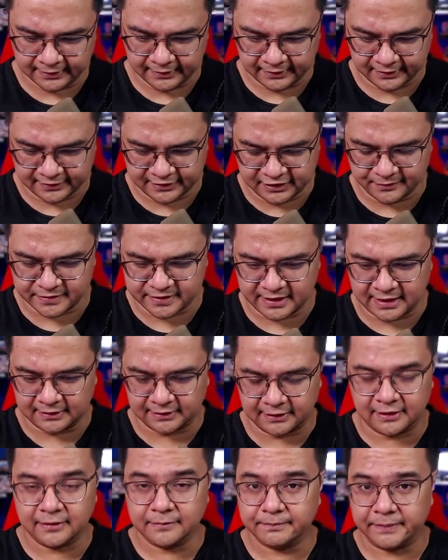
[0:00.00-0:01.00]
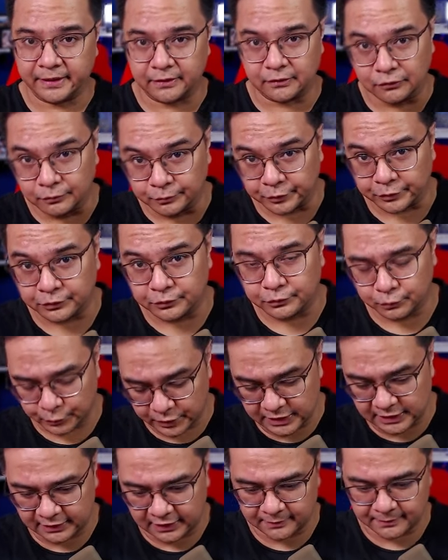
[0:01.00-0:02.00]
gems natin, pero kung
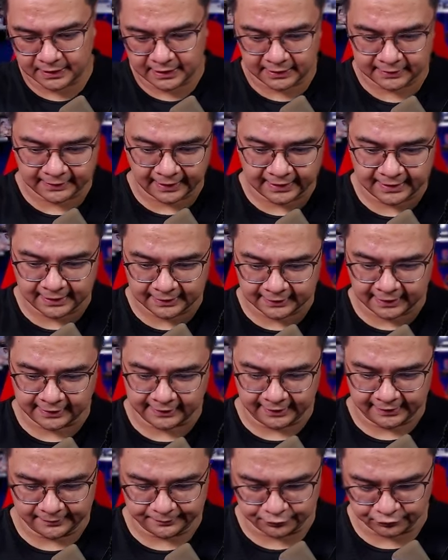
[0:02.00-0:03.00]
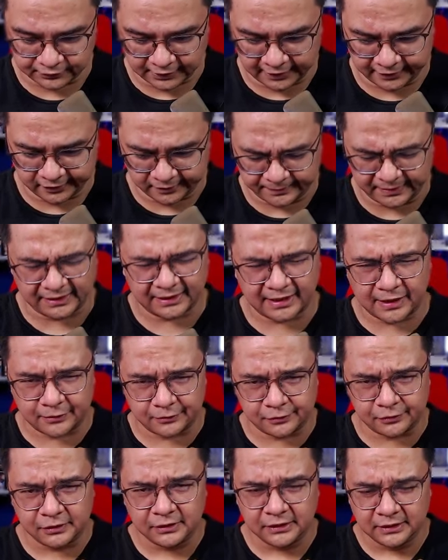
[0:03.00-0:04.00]
willing kayo maghintay, hintay na lang po tayo. Napalagay
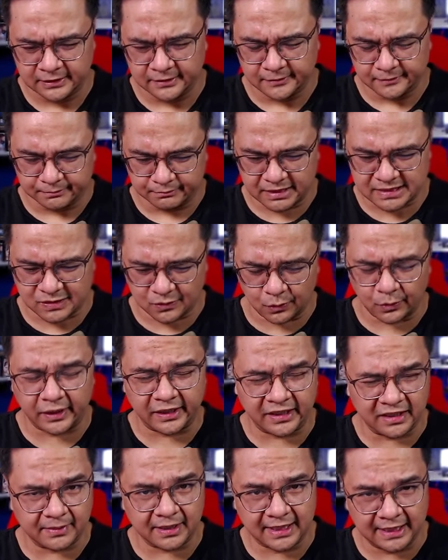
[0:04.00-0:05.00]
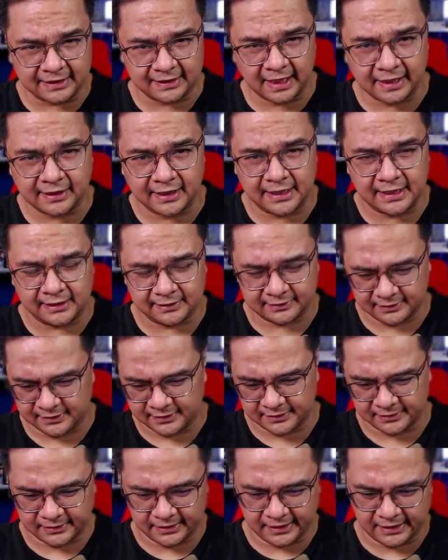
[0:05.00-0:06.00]
ko, mas okay na maghintay na lang
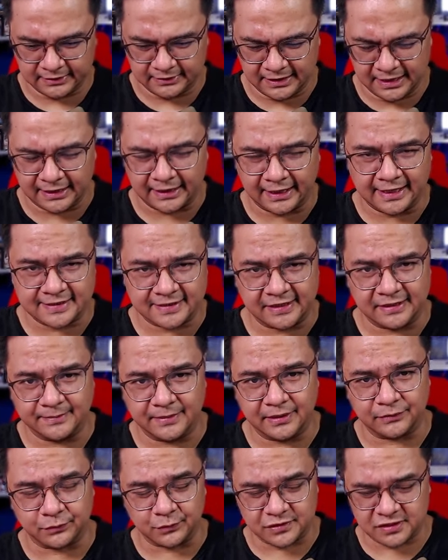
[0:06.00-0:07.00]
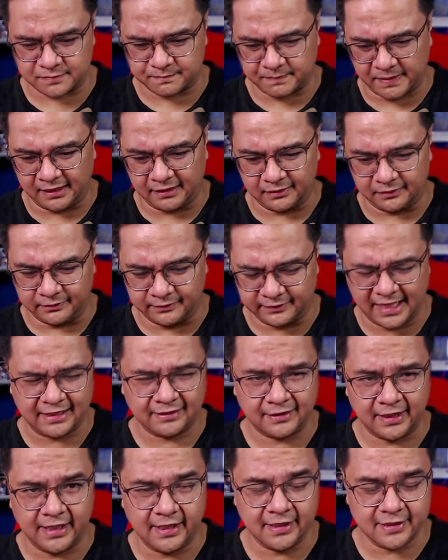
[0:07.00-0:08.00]
uh, kesa naman to spend
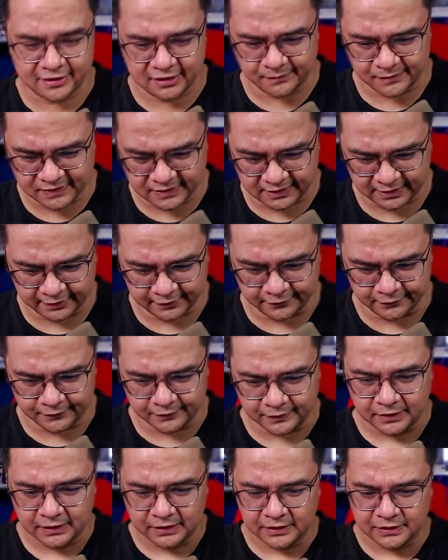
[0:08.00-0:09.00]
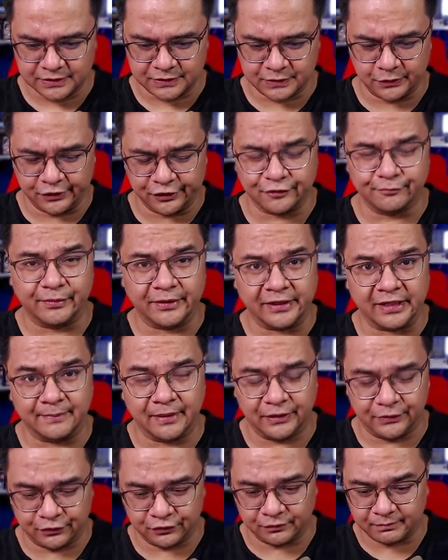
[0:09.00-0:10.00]
98 gems na yan, no? So ano ba
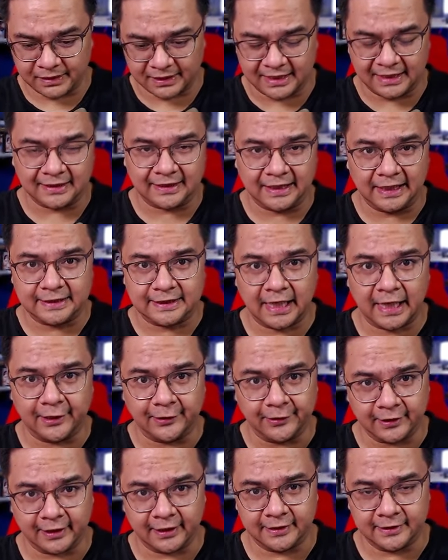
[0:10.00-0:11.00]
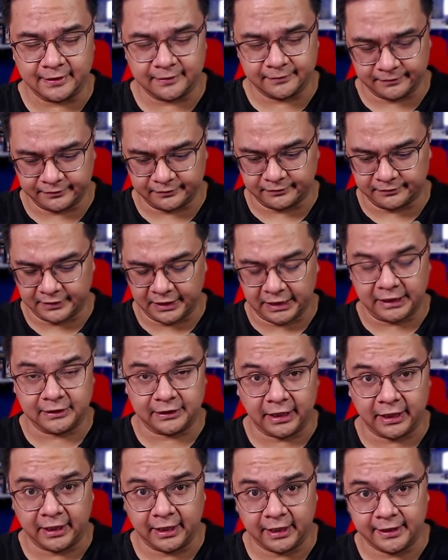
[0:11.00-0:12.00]
naman yung maghintay tayo ng ganyan?
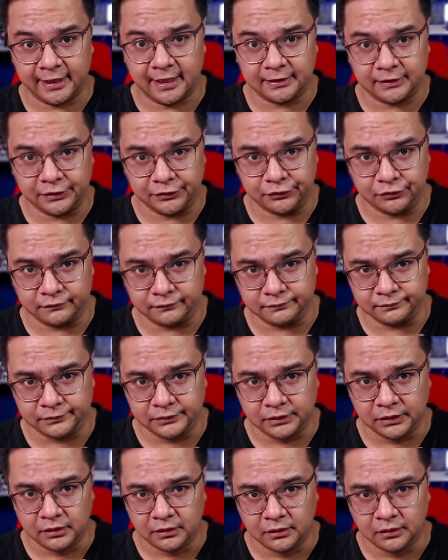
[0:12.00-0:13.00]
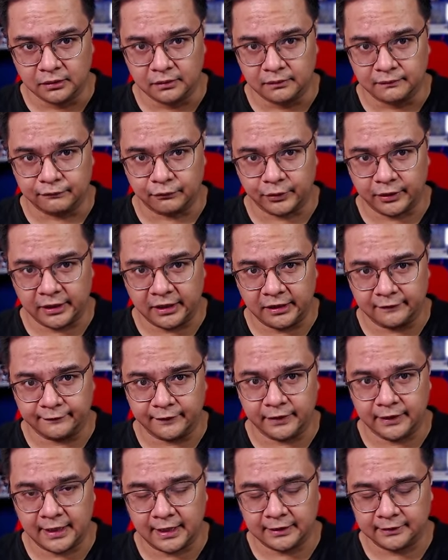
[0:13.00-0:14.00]
Mahintay nga natin yung forever
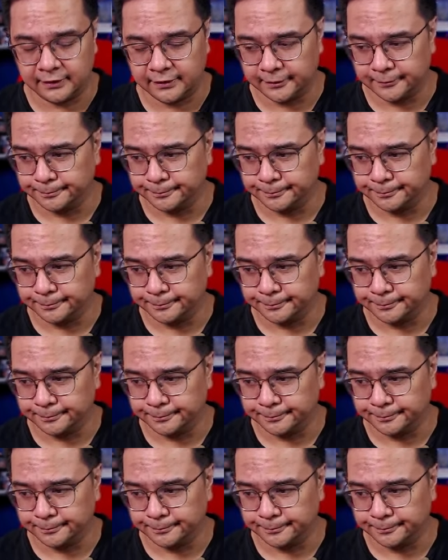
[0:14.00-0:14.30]
natin, eh.